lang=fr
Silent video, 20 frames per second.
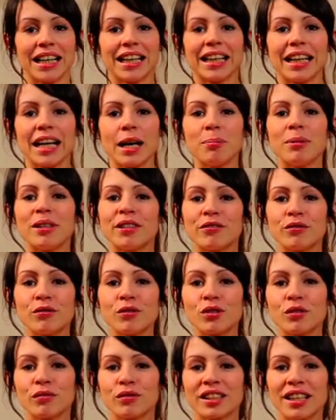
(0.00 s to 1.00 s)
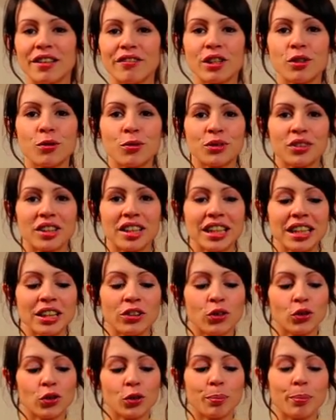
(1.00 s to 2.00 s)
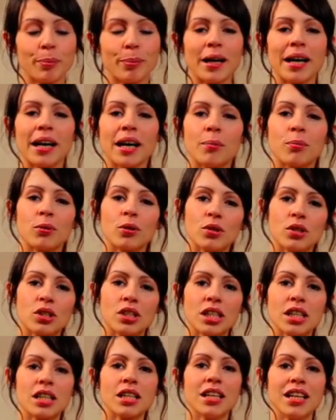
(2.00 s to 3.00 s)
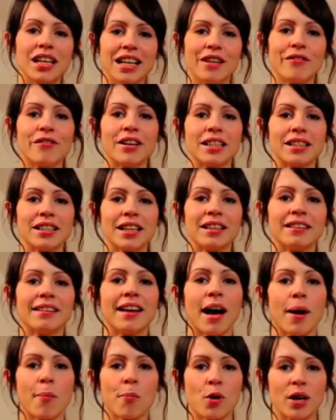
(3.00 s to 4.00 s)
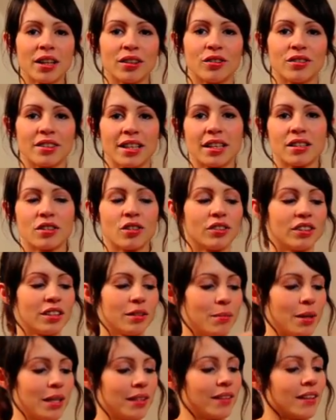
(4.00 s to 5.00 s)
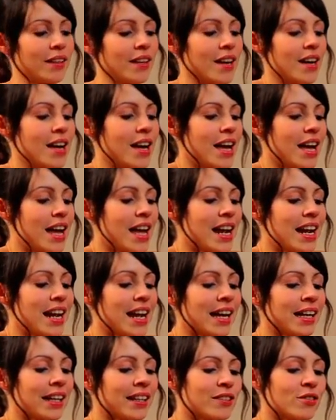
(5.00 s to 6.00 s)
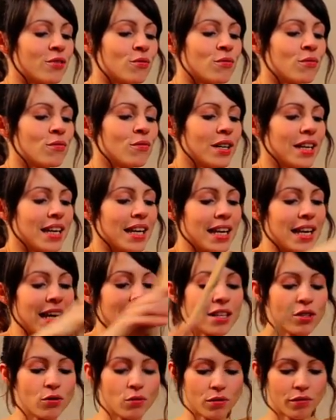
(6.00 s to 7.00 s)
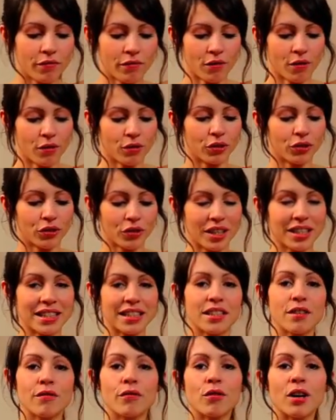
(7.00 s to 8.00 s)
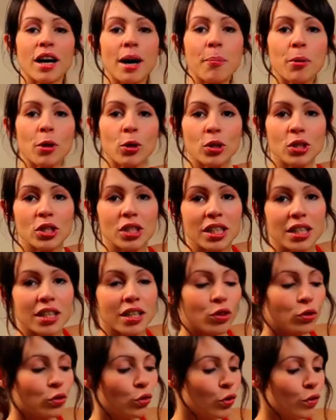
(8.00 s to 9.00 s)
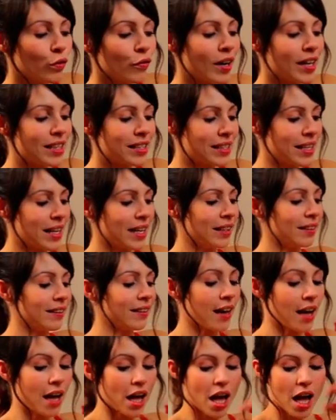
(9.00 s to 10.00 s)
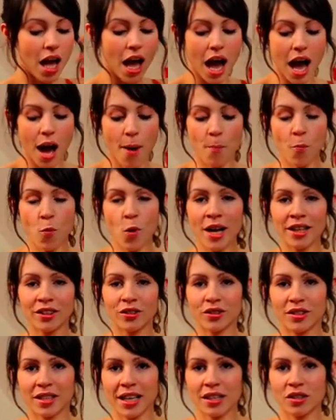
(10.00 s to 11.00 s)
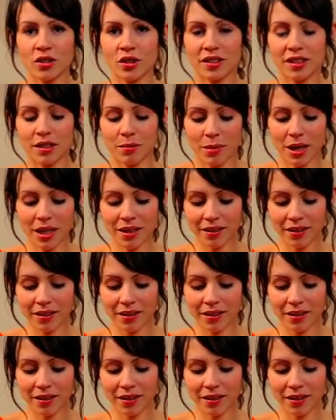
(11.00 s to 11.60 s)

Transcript: Rappelez-vous, je vous avais conseillé de ne pas rapprocher les façades à moins de 5 cm. La raison est la suivante. Si vous rapprochez deux façades à moins de 5 cm,